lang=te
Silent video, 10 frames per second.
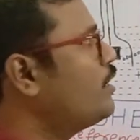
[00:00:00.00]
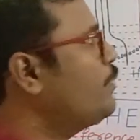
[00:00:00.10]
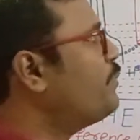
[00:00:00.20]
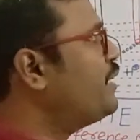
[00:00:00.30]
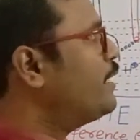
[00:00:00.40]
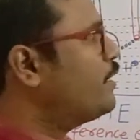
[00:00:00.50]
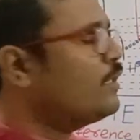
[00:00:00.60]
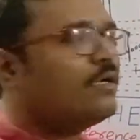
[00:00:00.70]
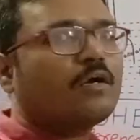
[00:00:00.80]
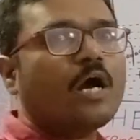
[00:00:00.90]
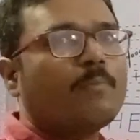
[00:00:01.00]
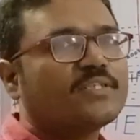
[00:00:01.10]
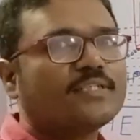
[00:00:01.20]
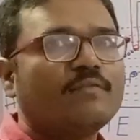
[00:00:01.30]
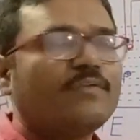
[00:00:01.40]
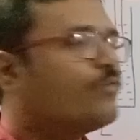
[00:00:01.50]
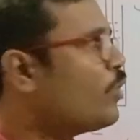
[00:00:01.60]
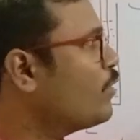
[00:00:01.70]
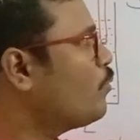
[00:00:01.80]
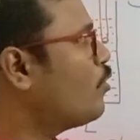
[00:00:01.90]
డిప్పింగ్ ఇన్ కాపర్ సల్ఫేట్
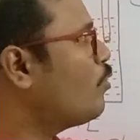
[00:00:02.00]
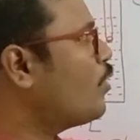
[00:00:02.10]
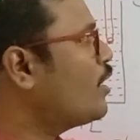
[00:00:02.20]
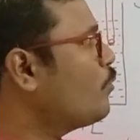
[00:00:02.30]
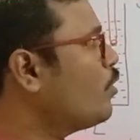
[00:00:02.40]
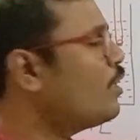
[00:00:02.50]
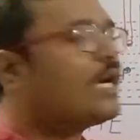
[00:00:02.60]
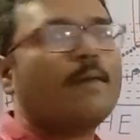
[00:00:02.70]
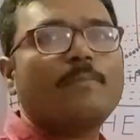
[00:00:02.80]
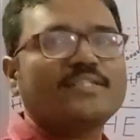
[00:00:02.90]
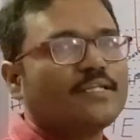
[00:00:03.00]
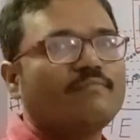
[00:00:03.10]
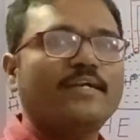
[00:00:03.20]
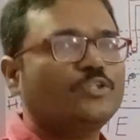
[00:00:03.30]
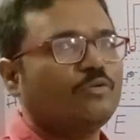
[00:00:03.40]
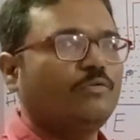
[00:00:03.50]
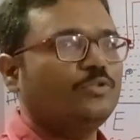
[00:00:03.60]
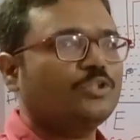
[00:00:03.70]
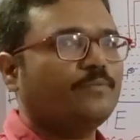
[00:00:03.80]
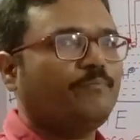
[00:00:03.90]
వన్ మో వన్ మోల్ కాపర్ సల్ఫేట్
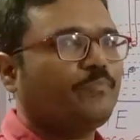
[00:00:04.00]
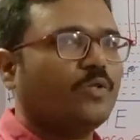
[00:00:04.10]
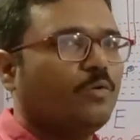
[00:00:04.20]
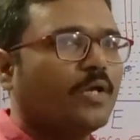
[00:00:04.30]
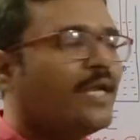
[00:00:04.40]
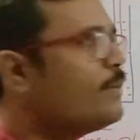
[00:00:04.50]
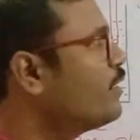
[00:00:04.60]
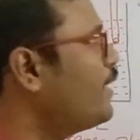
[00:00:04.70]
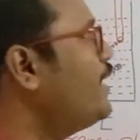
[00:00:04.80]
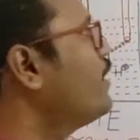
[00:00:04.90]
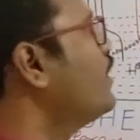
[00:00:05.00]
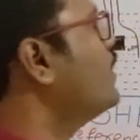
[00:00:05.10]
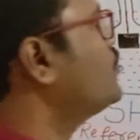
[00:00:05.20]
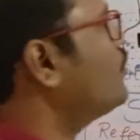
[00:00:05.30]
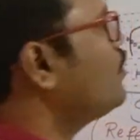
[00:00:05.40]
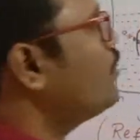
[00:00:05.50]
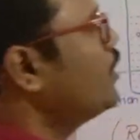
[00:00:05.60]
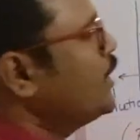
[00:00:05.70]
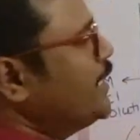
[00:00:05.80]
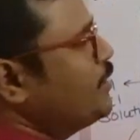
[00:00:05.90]
సొల్యూషన్ ఓకే రైట్ సో
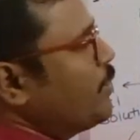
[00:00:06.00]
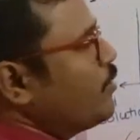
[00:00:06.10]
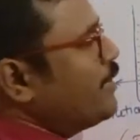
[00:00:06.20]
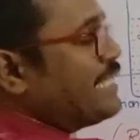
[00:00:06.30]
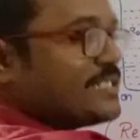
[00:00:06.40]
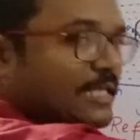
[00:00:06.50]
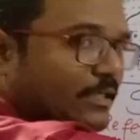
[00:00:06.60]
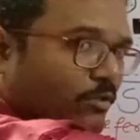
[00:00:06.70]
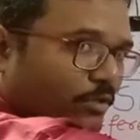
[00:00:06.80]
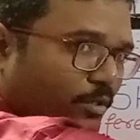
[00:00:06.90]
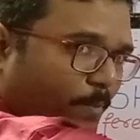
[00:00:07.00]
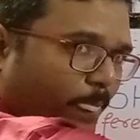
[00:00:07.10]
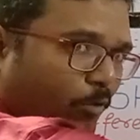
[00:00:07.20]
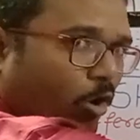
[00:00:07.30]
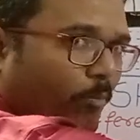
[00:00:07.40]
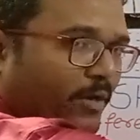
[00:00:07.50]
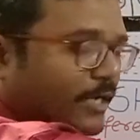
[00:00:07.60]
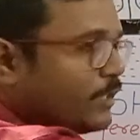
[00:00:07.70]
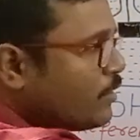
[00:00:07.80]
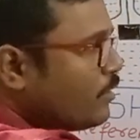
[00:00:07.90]
ఇది మనకు టెస్ట్ ఎలక్ట్రోడ్ కాపర్
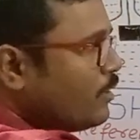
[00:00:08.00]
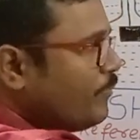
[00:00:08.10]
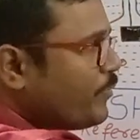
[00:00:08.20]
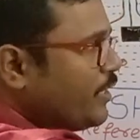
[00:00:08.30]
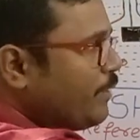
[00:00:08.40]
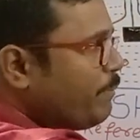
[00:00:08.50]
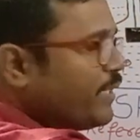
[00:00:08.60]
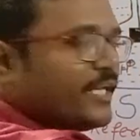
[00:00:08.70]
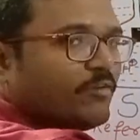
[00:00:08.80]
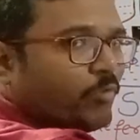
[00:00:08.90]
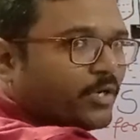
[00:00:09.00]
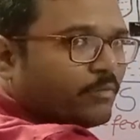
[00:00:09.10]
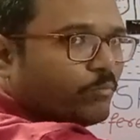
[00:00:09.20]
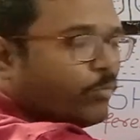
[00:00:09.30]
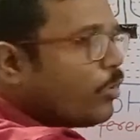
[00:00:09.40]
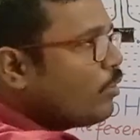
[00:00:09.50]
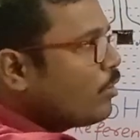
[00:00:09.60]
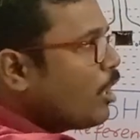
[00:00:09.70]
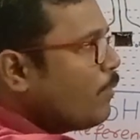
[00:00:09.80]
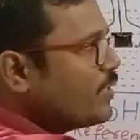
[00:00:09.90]
ఎలక్ట్రోడ్ డిప్పింగ్ ఇన్ వన్ మోల్
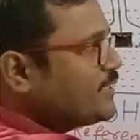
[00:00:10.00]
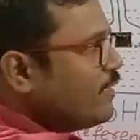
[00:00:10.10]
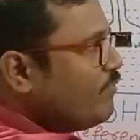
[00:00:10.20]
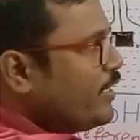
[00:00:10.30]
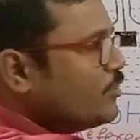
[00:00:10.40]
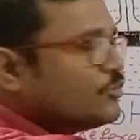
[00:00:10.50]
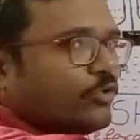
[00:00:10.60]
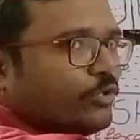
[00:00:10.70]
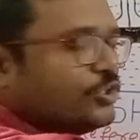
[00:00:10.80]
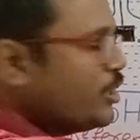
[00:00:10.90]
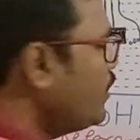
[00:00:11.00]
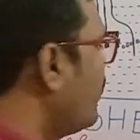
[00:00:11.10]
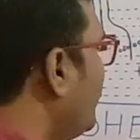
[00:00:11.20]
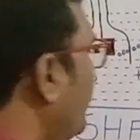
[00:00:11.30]
కాపర్ సల్ఫేట్ సొల్యూషన్